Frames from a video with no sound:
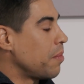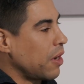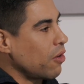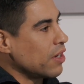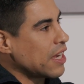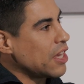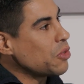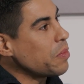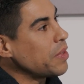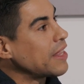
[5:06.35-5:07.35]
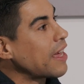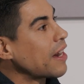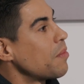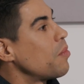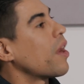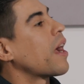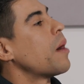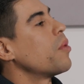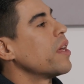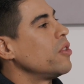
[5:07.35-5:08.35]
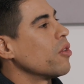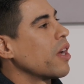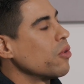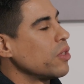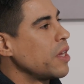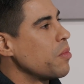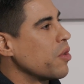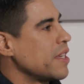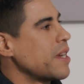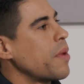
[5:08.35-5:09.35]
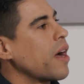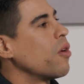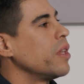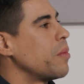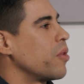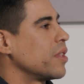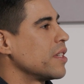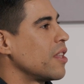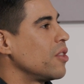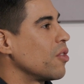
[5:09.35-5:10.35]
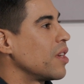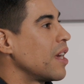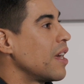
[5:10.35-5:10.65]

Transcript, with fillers: Pero él se hizo invitar por acá, por Antioquia, con un equipo que se llamaba Coldeportes Antioquia.